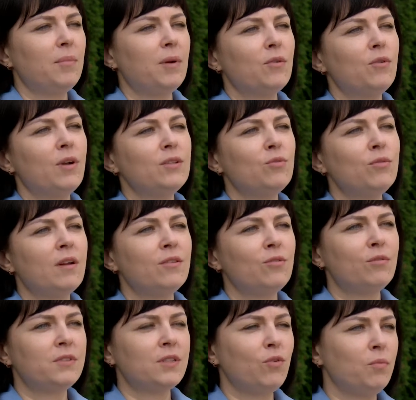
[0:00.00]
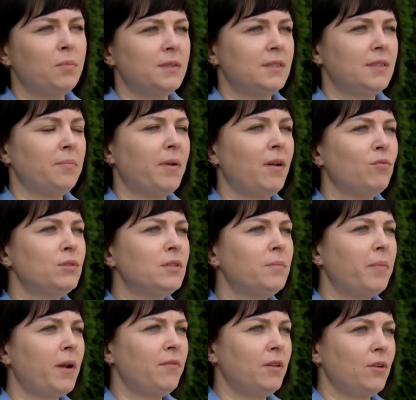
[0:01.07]
Прокуратура Орловской области проводит
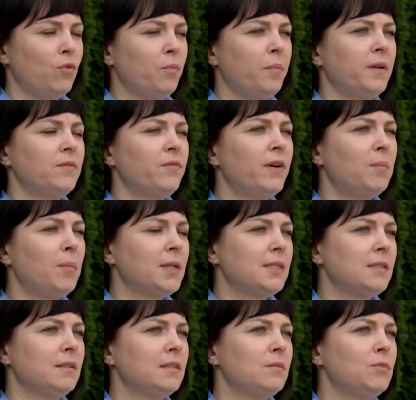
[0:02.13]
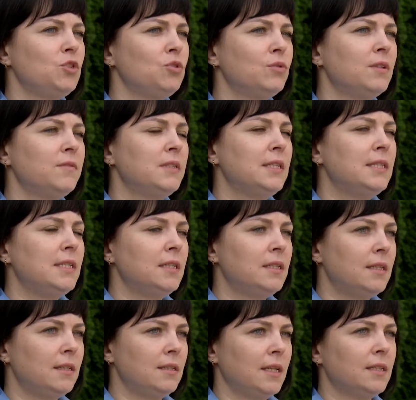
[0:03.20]
проверку по информации, размещенной в сети
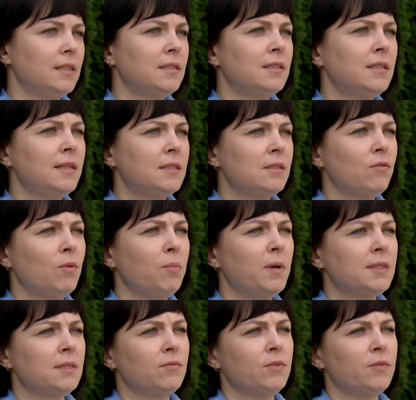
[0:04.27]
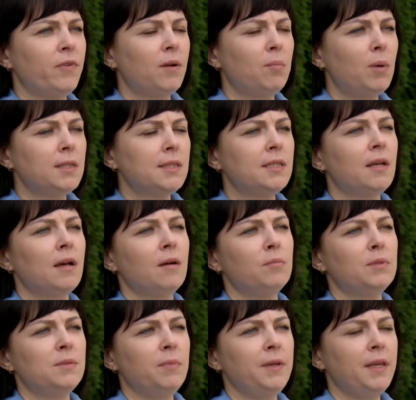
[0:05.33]
интернет и средствах массовой информации об
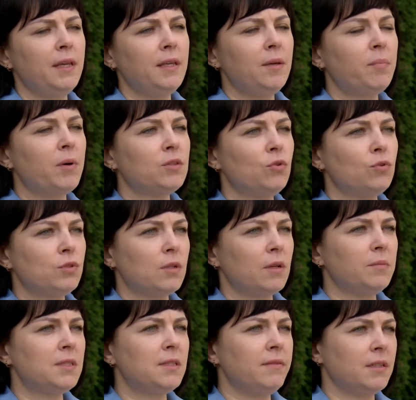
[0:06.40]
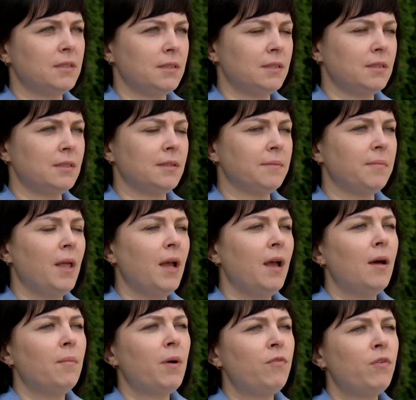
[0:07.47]
избиении подростками сверстницы.
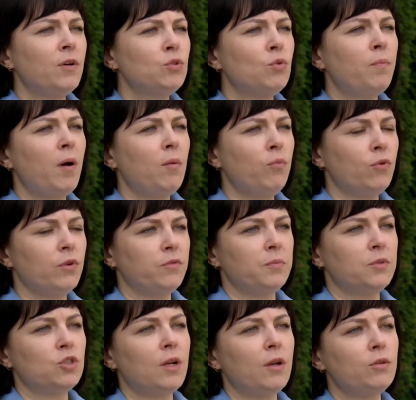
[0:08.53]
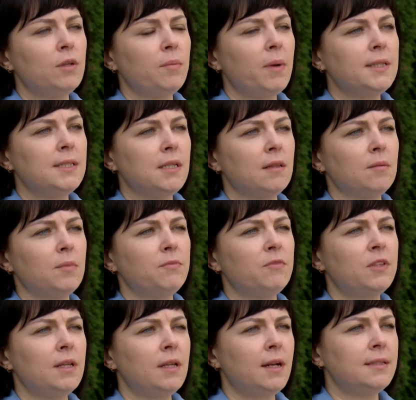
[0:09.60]
По факту побоев межрайонным отделом
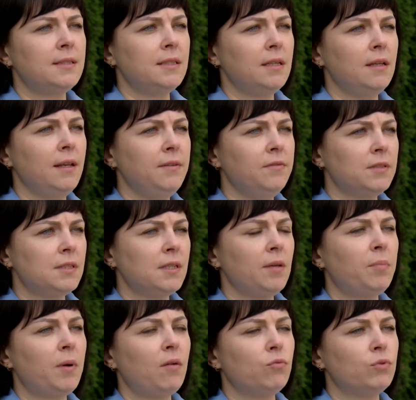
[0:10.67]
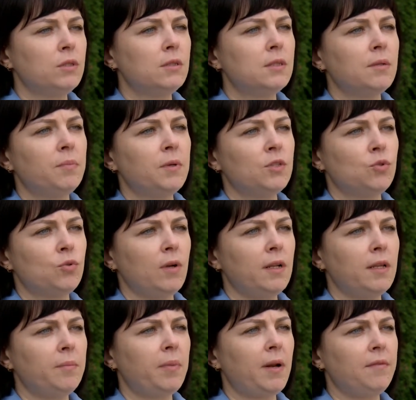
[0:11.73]
МВД России Ливенский проводятся
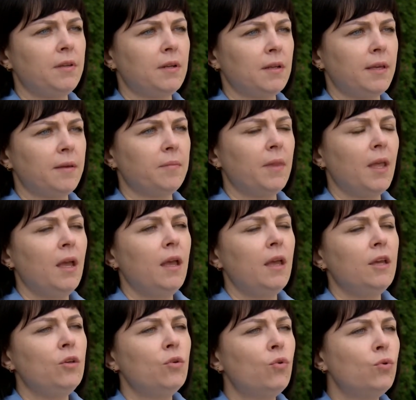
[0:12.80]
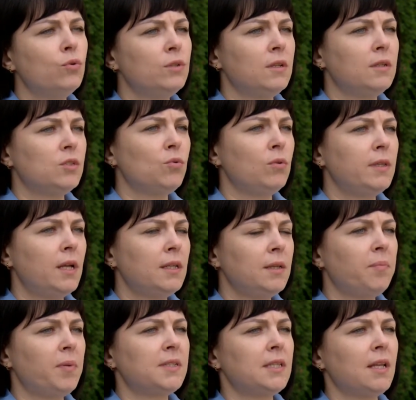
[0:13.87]
процессуальные проверки. Ее ход и результаты
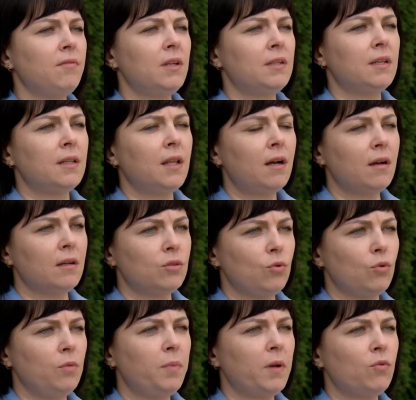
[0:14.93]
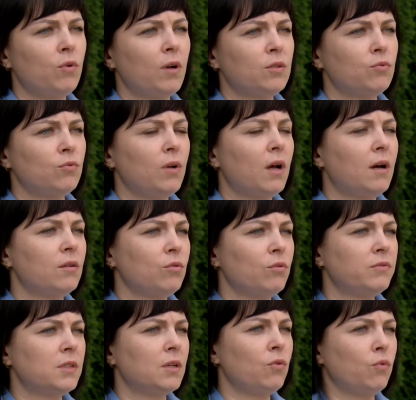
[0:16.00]
поставлены на контроль прокуратуры
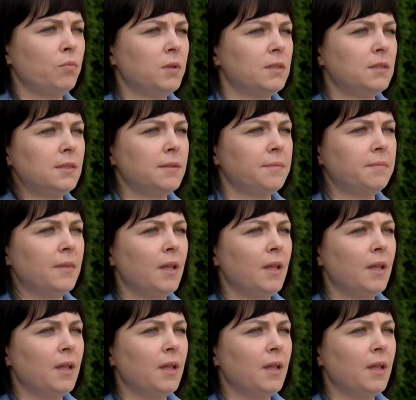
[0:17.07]
Орловской области.